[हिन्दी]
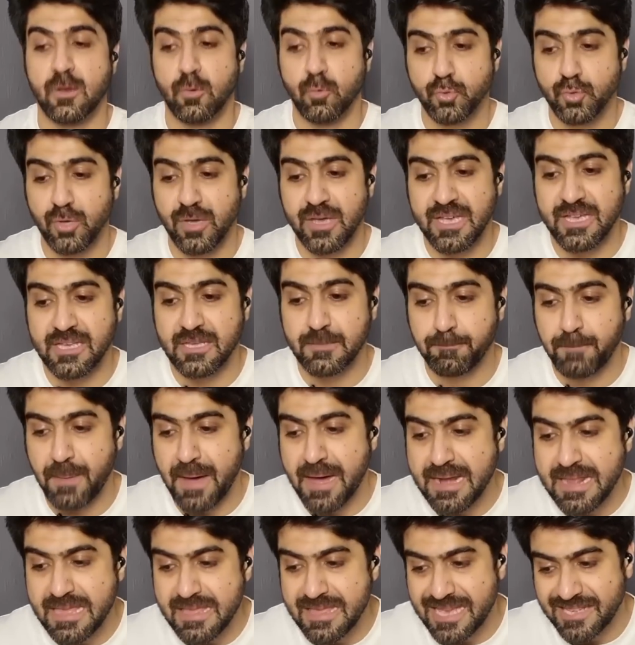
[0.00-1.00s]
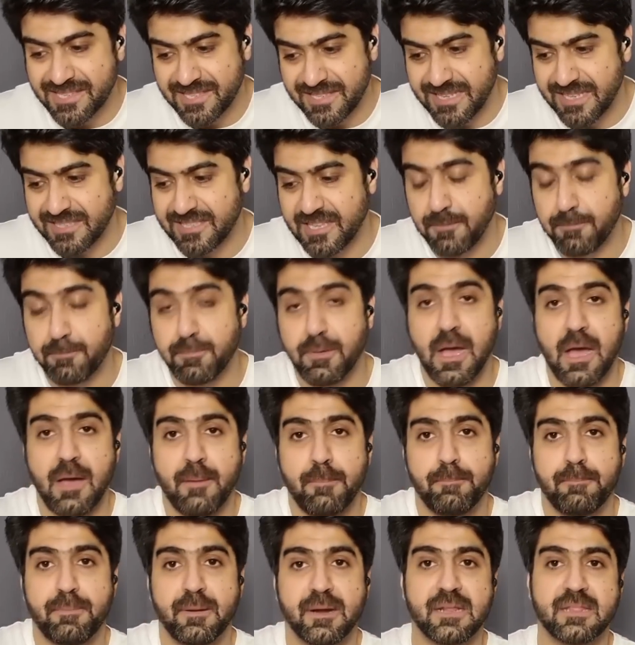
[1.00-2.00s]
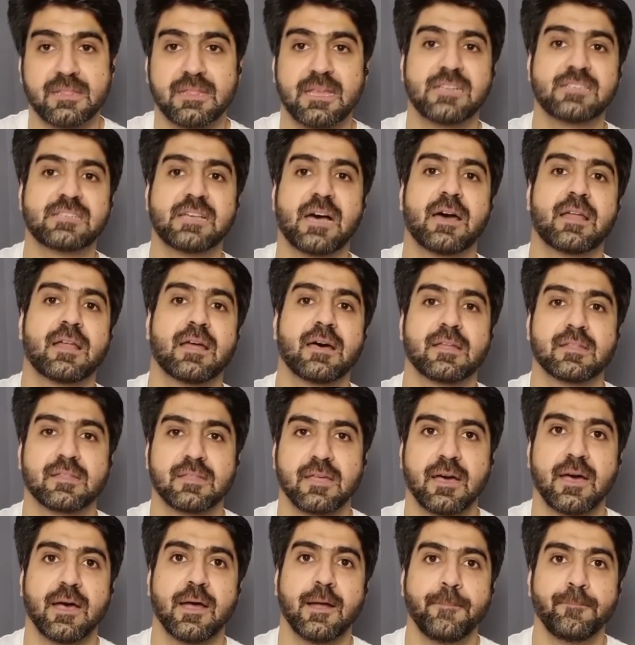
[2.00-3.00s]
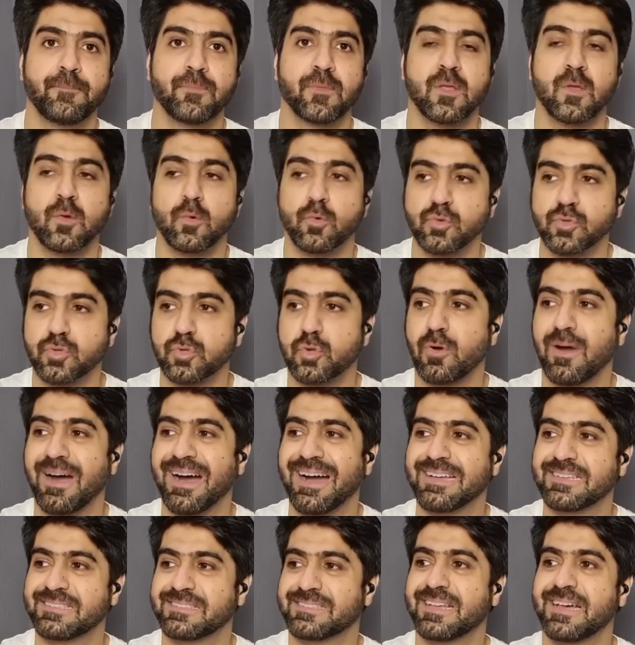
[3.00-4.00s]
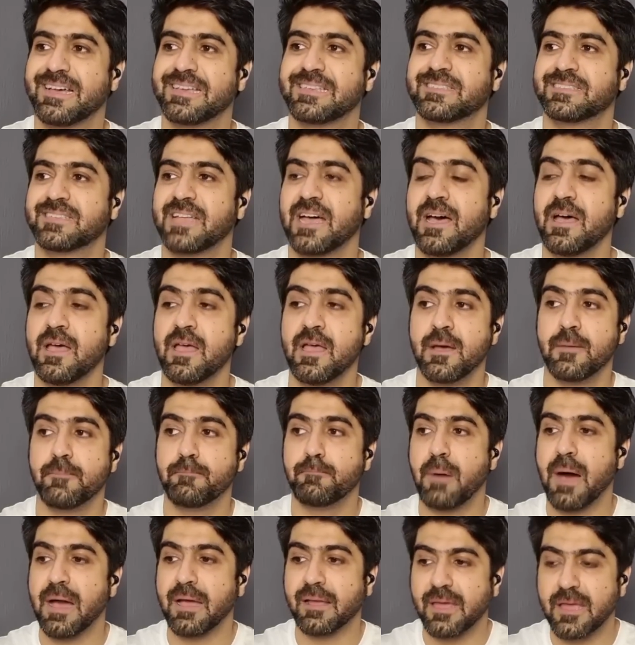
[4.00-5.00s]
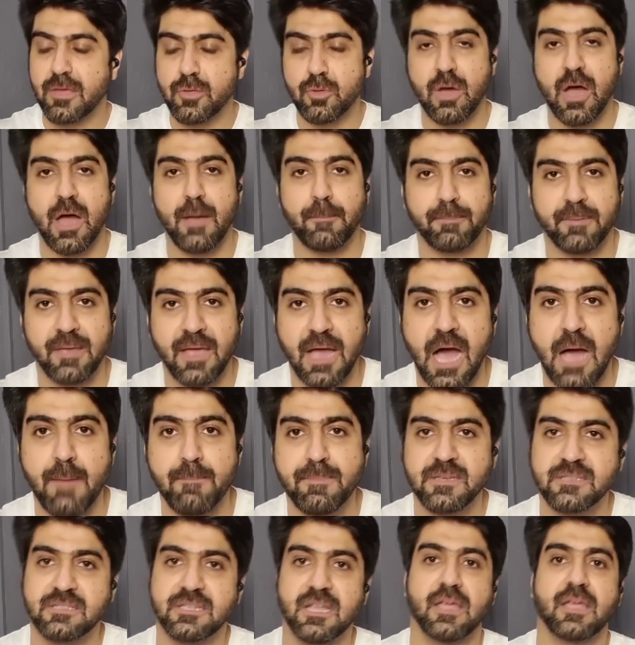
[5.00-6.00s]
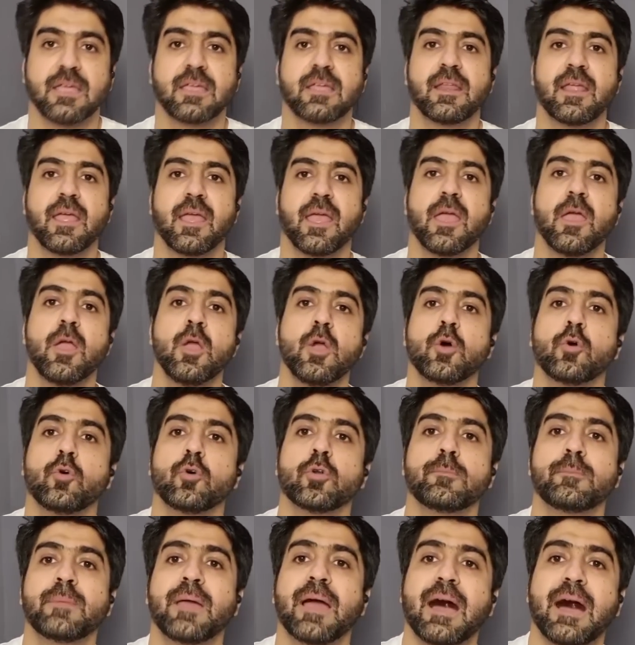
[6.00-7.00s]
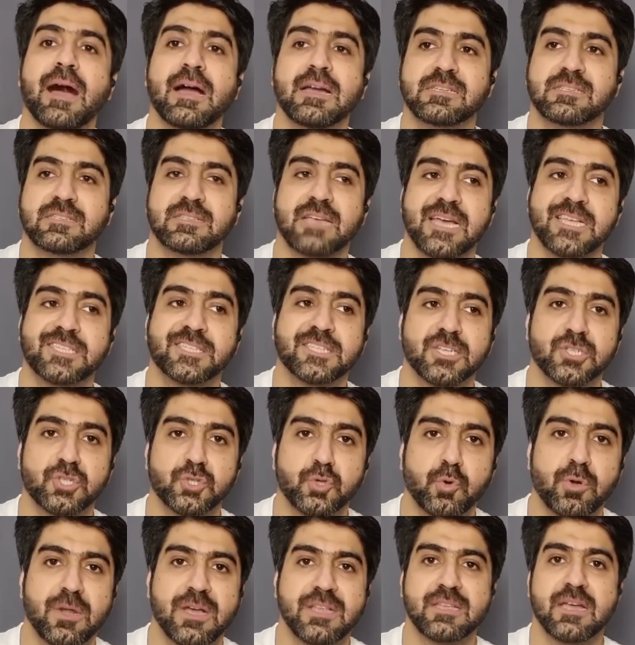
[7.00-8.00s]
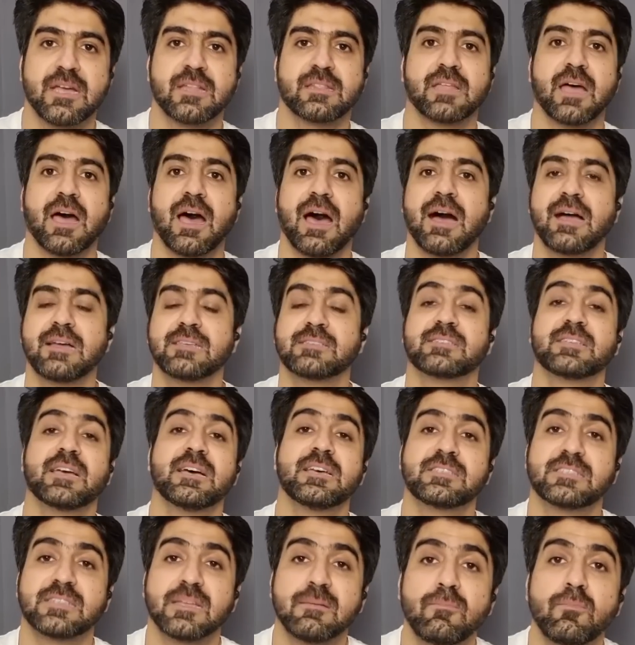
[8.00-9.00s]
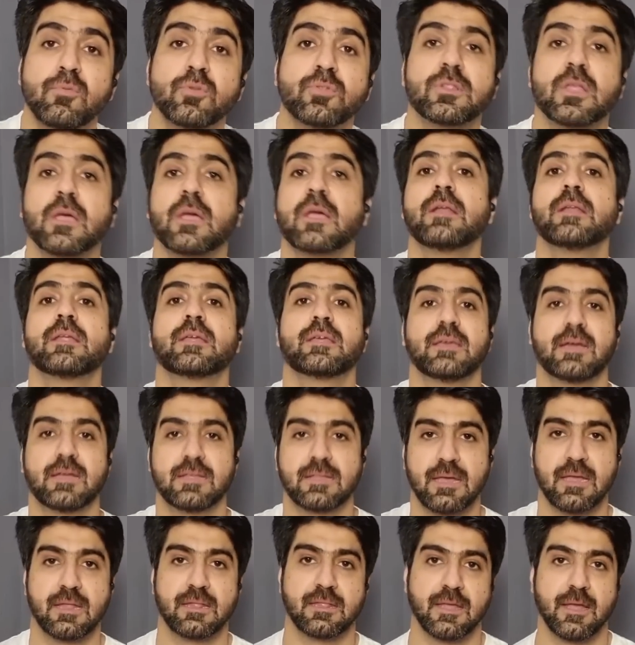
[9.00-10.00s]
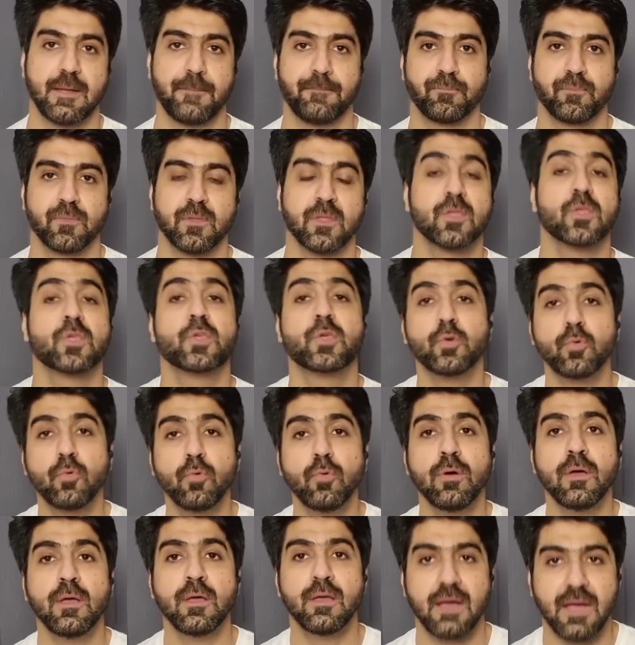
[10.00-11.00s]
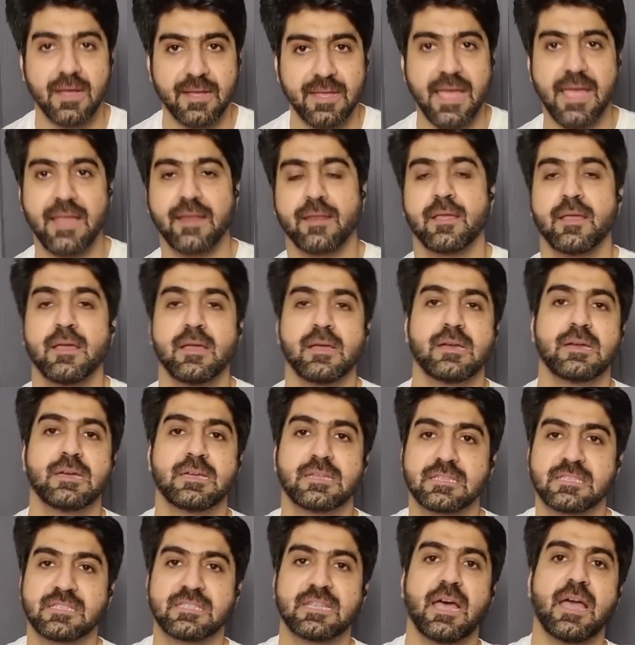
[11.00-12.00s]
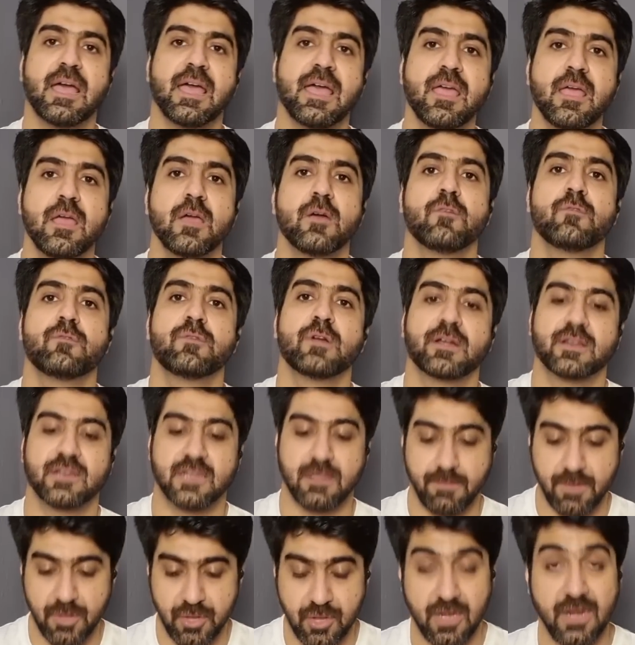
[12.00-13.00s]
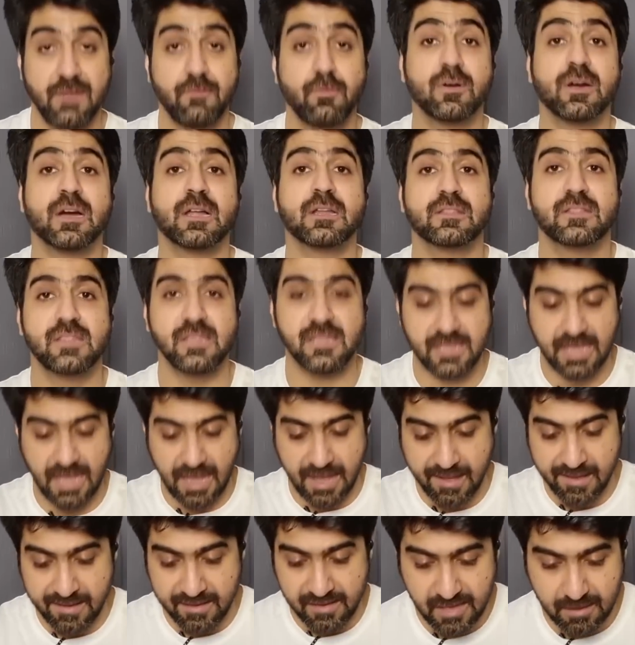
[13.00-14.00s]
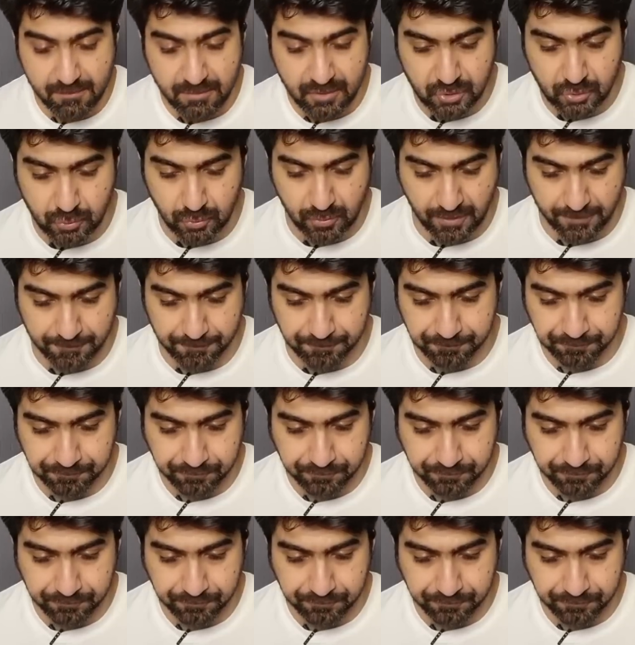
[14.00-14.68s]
वो जो पानी जैसे जैसे बढ़ता जा रहा था उसको आहिस्ता आहिस्ता बाकी जो आपके आबी ज़ख़ीरे हैं उनमें आहिस्ता आहिस्ता छोड़ा जाता आहिस्ता आहिस्ता मुंतकिल किया जाता क्यों अगेन इरसा है फ्लड कमीशन है वो करती क्या है ये भी सुने